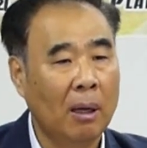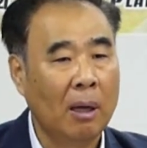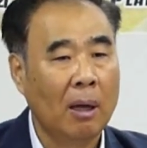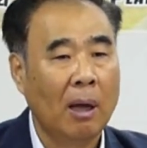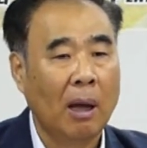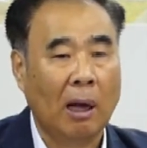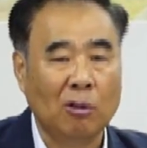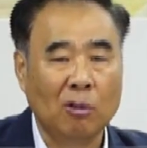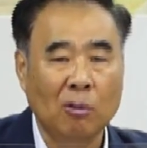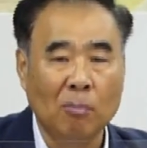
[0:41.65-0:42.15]

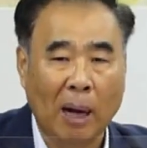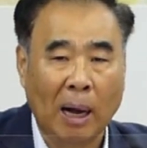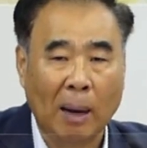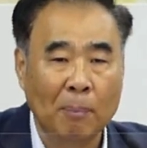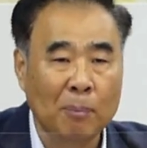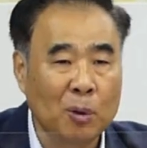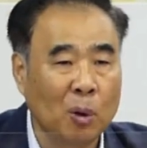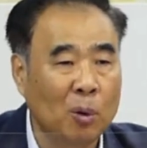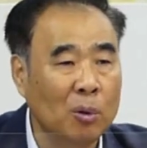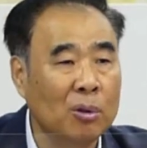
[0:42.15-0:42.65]
아주
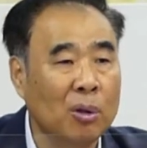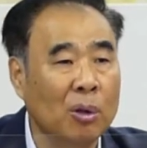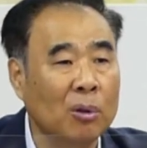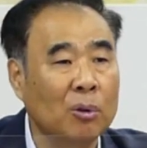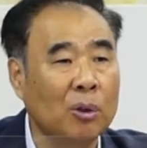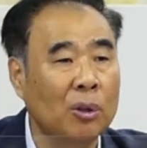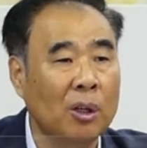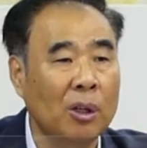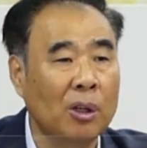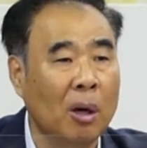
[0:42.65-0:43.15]
마음 좋은
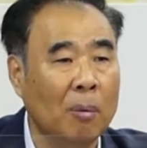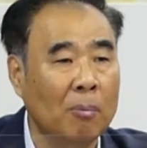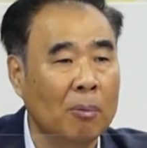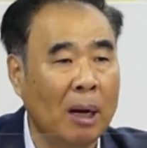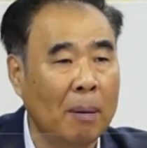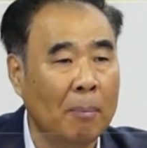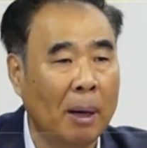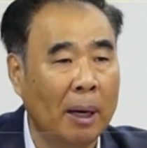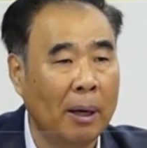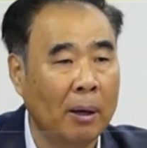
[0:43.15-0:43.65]
성들이
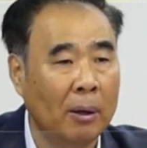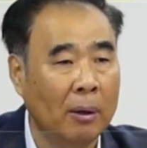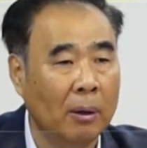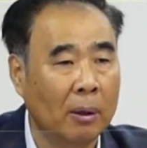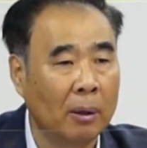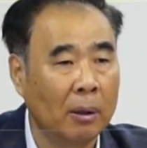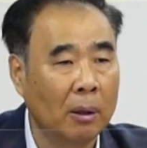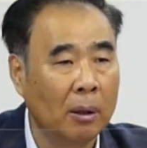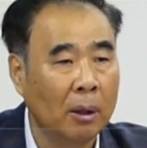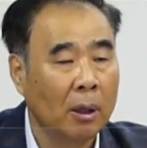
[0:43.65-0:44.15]
너무나 많아요.
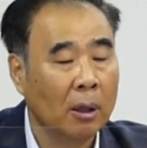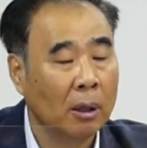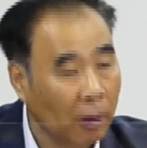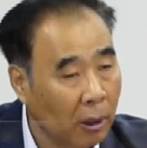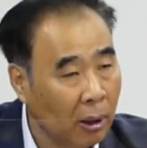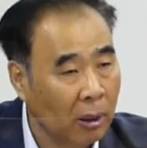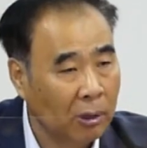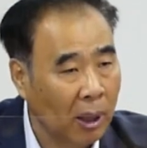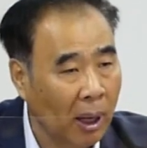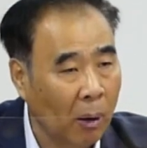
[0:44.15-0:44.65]

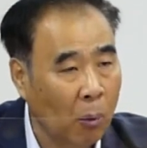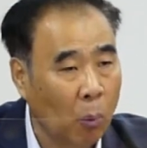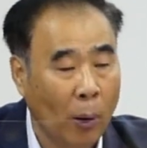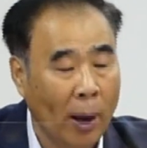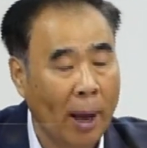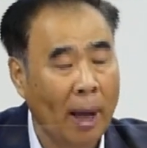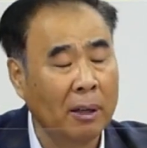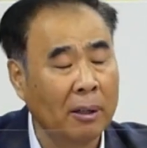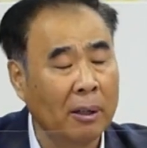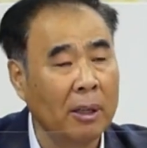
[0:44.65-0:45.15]
그럴 때
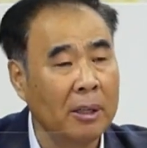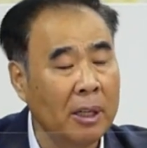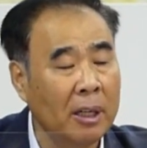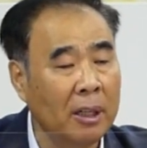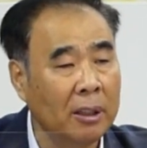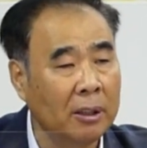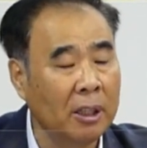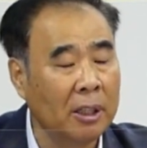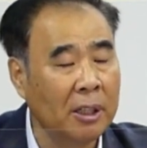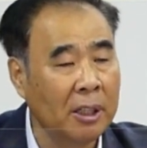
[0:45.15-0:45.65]
왜 그런
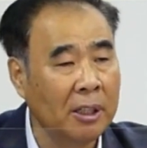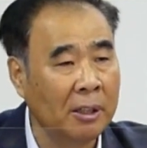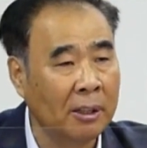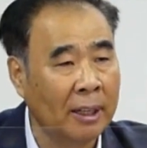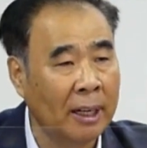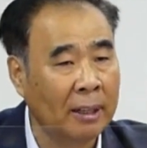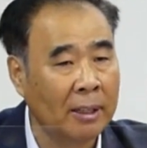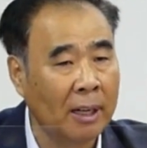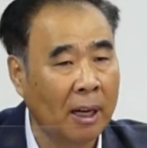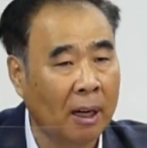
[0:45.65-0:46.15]
일들이
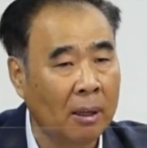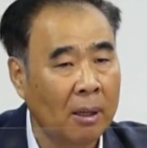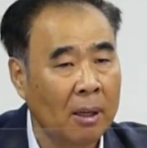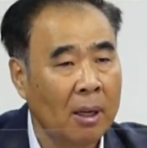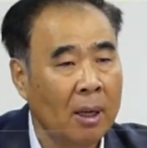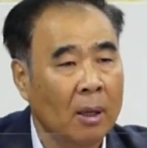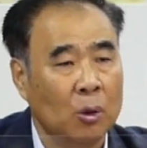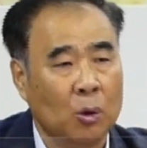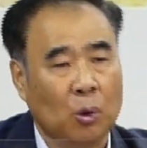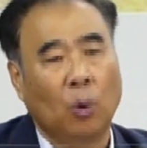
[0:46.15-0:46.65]
일어나느냐?
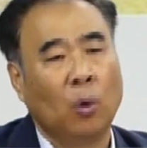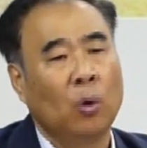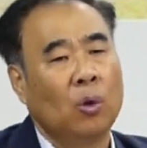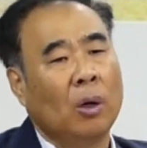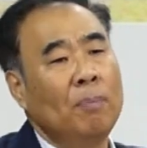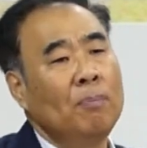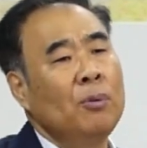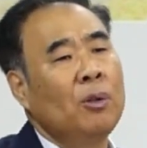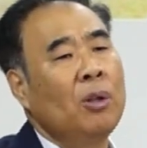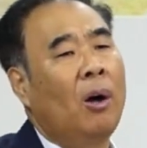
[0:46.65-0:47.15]

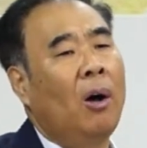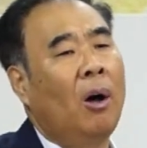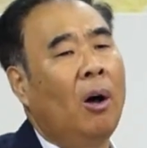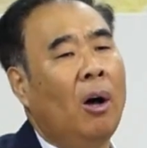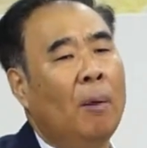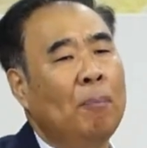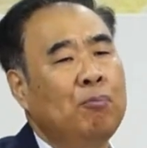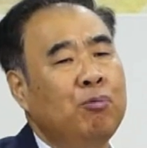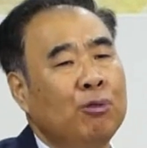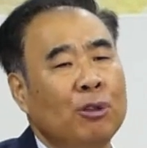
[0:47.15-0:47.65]
조금
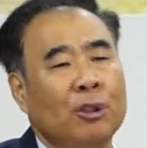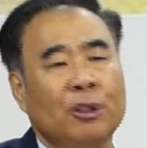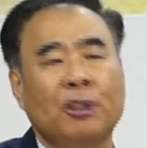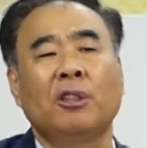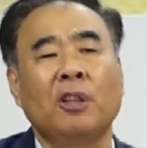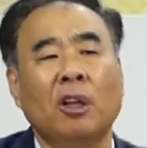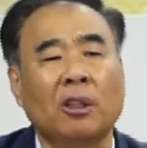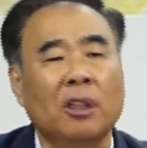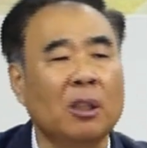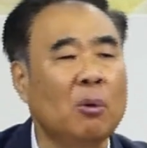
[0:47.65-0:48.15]
더
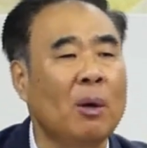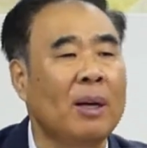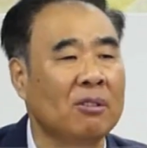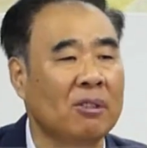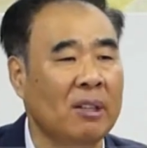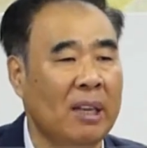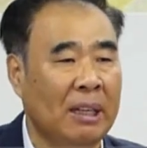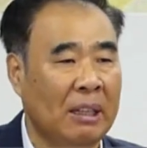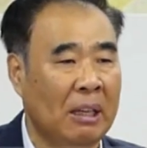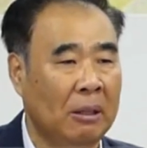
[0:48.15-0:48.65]
부르짖어
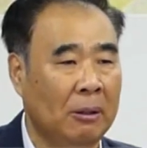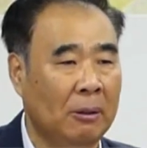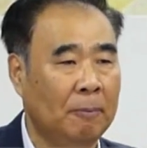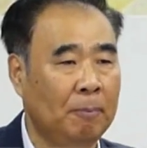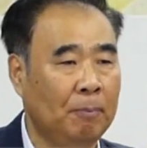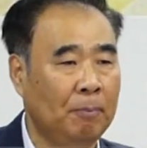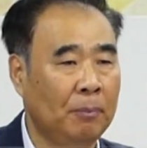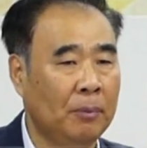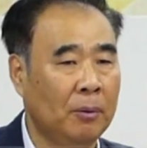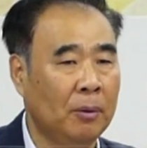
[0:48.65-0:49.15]
기도했어야 돼요.
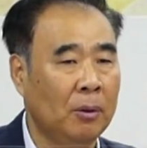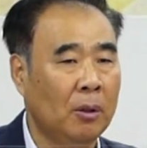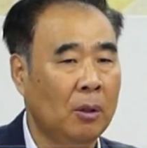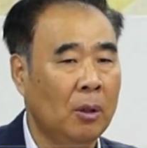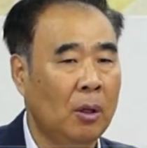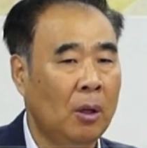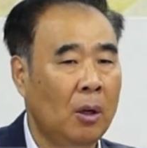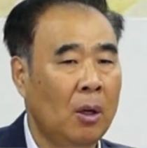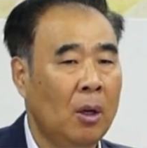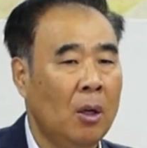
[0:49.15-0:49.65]

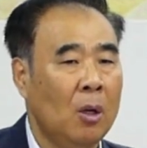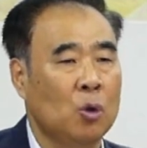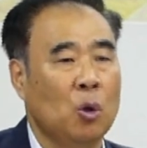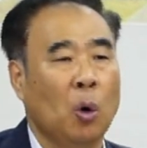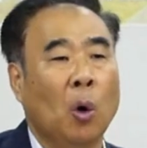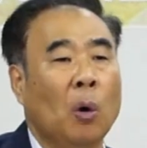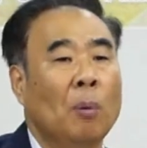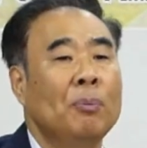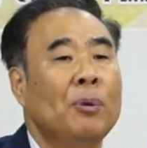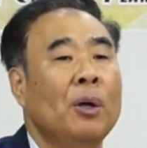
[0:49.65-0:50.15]

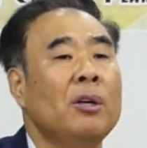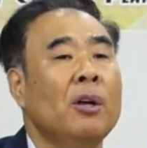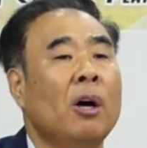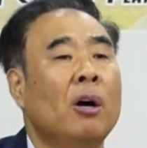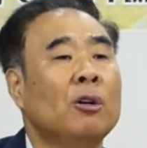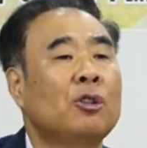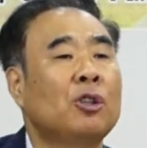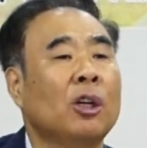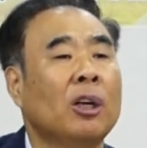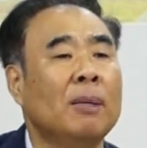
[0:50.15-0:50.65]
조금 더
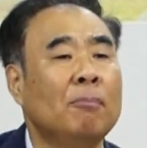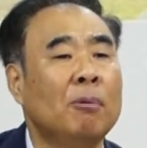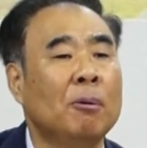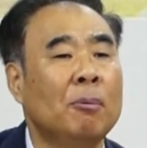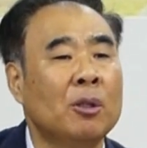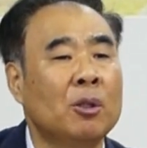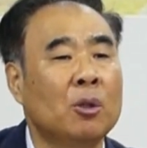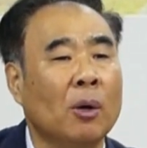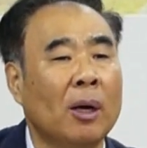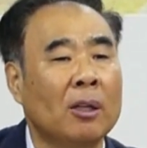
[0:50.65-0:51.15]
영적인
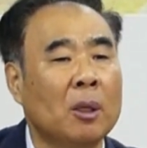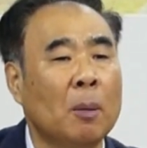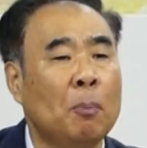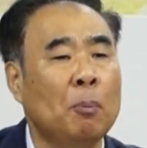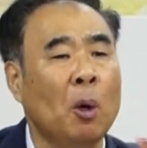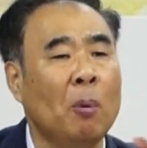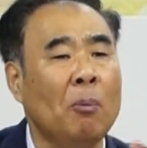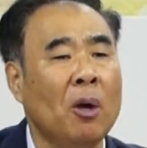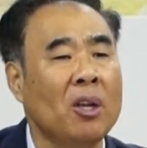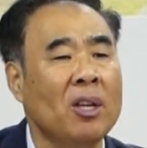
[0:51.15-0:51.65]
부분 속에서
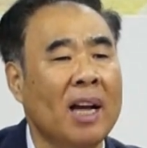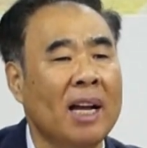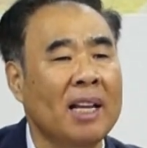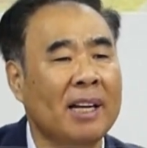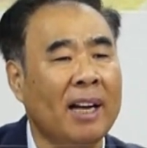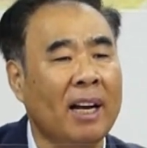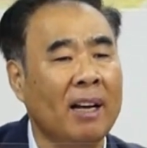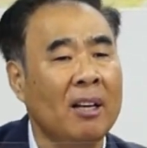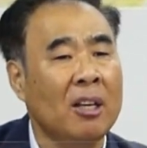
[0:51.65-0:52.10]
표면이 아니라